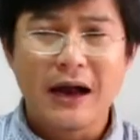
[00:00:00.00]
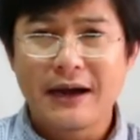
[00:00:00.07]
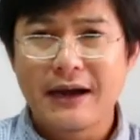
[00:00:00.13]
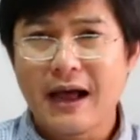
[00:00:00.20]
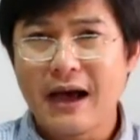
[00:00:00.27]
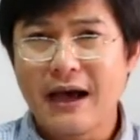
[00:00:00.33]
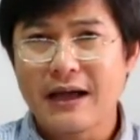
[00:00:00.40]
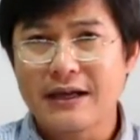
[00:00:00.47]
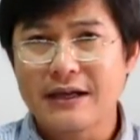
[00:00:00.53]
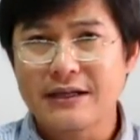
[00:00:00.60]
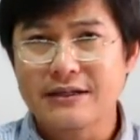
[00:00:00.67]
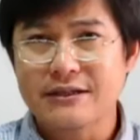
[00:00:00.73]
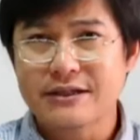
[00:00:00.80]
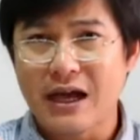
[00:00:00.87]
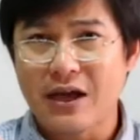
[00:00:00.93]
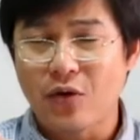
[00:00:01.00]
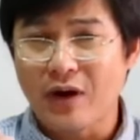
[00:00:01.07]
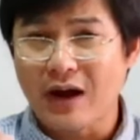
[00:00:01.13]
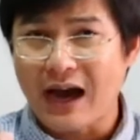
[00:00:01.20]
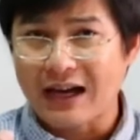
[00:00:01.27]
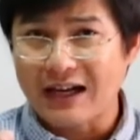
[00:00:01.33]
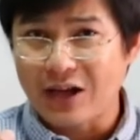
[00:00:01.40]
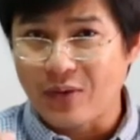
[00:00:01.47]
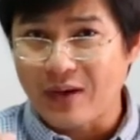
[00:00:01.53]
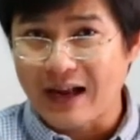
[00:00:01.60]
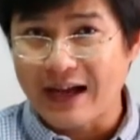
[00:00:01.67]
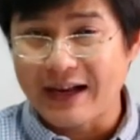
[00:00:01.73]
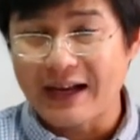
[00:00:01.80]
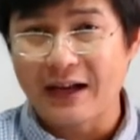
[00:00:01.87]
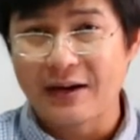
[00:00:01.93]
ได้ใช้โอกาสในเวลา
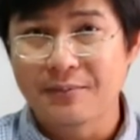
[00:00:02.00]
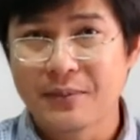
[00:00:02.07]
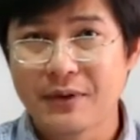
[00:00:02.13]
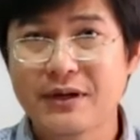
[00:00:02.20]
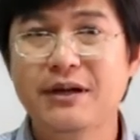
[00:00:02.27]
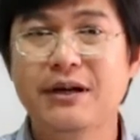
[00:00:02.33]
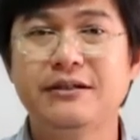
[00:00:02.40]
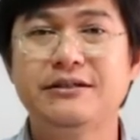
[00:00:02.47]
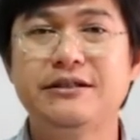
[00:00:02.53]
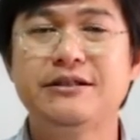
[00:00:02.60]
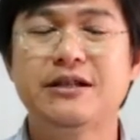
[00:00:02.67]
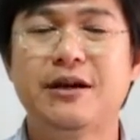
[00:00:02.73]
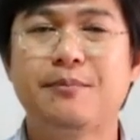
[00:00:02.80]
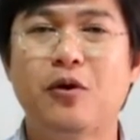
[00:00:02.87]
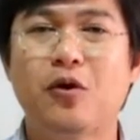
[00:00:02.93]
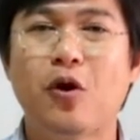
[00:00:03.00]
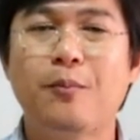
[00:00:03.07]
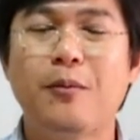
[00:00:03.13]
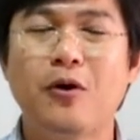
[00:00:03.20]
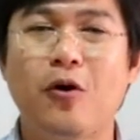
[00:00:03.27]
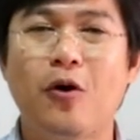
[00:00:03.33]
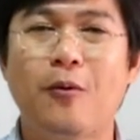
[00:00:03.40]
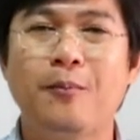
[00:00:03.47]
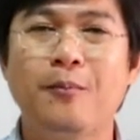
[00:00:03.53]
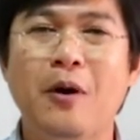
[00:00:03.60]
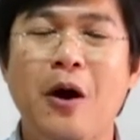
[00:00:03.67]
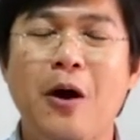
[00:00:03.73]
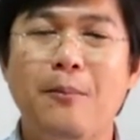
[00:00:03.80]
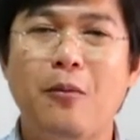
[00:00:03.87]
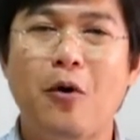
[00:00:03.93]
นั้น เพื่อที่จะประคบประงม
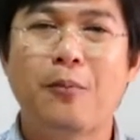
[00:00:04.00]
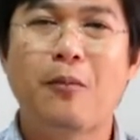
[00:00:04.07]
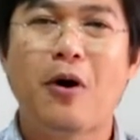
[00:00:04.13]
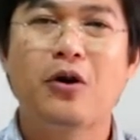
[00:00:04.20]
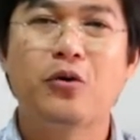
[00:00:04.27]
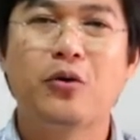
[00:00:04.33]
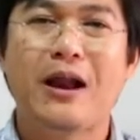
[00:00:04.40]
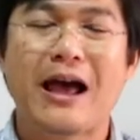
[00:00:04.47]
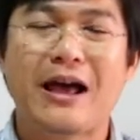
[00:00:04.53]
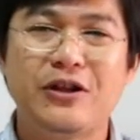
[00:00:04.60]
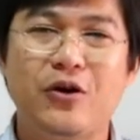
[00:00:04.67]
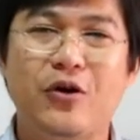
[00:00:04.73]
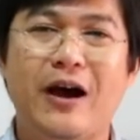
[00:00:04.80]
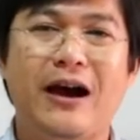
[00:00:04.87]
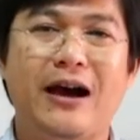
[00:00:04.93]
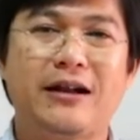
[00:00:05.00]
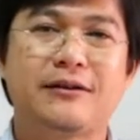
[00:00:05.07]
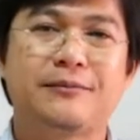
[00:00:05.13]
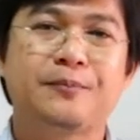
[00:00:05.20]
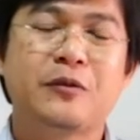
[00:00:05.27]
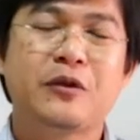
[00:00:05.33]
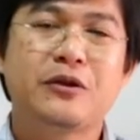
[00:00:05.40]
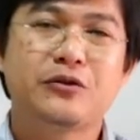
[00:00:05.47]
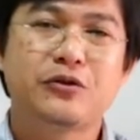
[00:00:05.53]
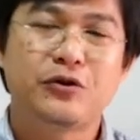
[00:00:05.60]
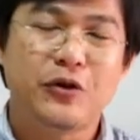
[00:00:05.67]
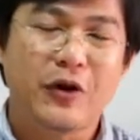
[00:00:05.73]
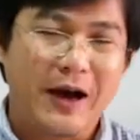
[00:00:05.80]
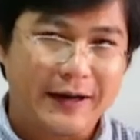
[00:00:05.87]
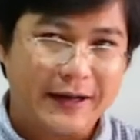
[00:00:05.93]
ปกป้องดูแลโยอาดจนโย
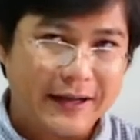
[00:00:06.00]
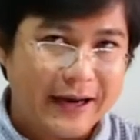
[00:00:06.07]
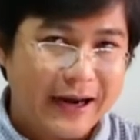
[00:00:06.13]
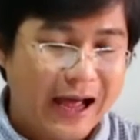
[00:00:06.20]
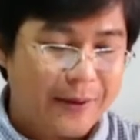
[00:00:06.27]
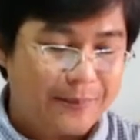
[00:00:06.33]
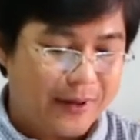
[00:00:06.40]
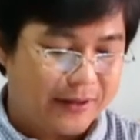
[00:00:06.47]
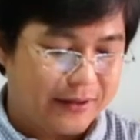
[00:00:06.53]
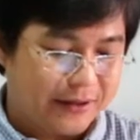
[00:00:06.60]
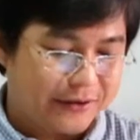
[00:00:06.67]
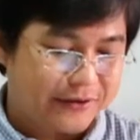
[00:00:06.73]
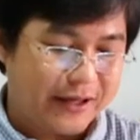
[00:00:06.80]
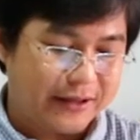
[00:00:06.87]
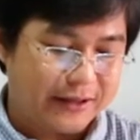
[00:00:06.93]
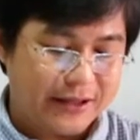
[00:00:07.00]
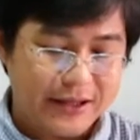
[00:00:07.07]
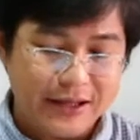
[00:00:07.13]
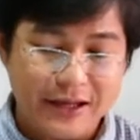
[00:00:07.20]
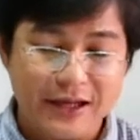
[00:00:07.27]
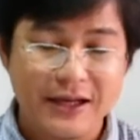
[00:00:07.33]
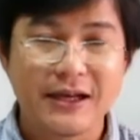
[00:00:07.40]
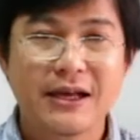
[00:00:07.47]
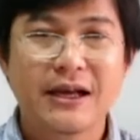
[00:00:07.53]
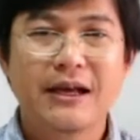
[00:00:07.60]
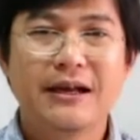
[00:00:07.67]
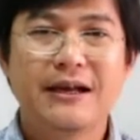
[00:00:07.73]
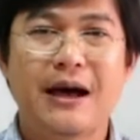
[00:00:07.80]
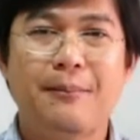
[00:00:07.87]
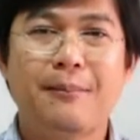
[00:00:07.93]
อาดได้กลายเป็นกษัตริย์ที่
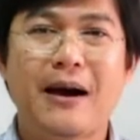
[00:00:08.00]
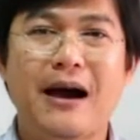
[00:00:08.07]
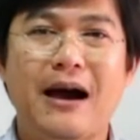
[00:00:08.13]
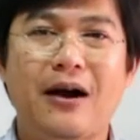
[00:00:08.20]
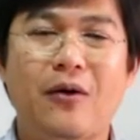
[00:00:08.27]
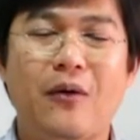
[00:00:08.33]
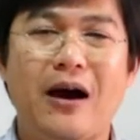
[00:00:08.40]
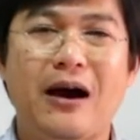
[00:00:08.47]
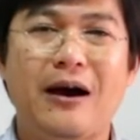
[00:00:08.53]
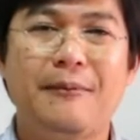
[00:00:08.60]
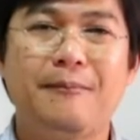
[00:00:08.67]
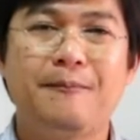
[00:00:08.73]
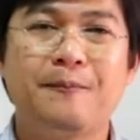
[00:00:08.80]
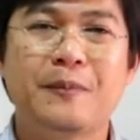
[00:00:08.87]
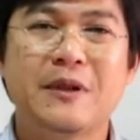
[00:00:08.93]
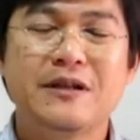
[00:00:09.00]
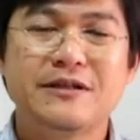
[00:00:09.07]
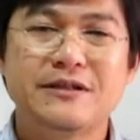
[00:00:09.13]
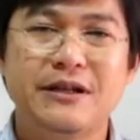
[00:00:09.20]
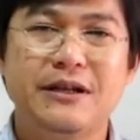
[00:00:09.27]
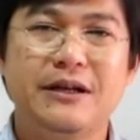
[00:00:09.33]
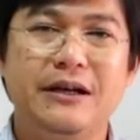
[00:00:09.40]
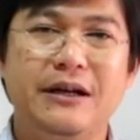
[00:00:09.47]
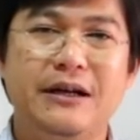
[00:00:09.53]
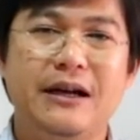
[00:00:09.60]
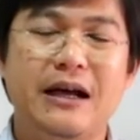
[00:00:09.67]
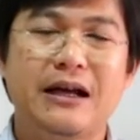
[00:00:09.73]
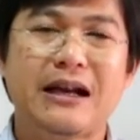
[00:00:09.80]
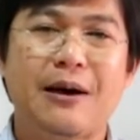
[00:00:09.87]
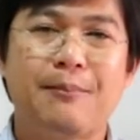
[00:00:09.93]
นำพาความเจริญและ
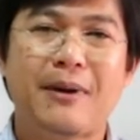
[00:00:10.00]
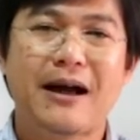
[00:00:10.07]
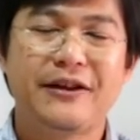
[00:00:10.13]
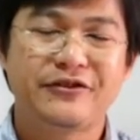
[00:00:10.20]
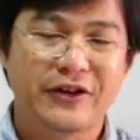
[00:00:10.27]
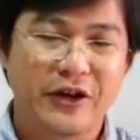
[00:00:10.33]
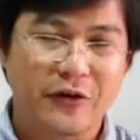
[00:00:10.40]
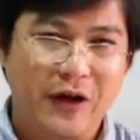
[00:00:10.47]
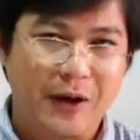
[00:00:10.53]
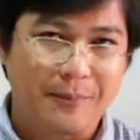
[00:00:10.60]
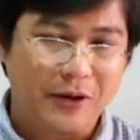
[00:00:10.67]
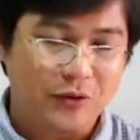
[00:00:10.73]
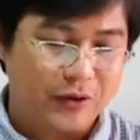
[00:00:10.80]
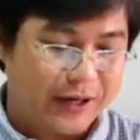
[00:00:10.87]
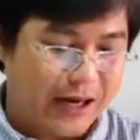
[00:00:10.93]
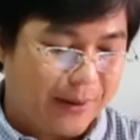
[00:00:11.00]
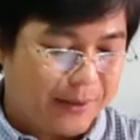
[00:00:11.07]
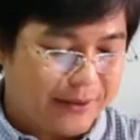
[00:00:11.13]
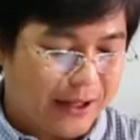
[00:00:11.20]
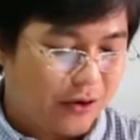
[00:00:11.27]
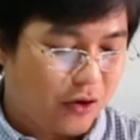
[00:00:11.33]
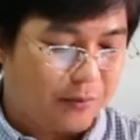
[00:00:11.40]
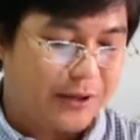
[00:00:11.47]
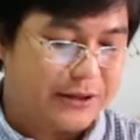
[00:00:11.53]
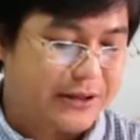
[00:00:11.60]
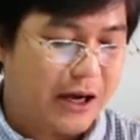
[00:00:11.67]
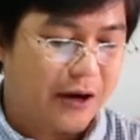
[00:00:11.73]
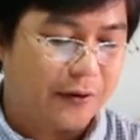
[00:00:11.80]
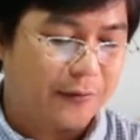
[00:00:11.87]
นำพาอิสราเอลกลับมาอยู่ในน้ำพระทัยของพระเจ้า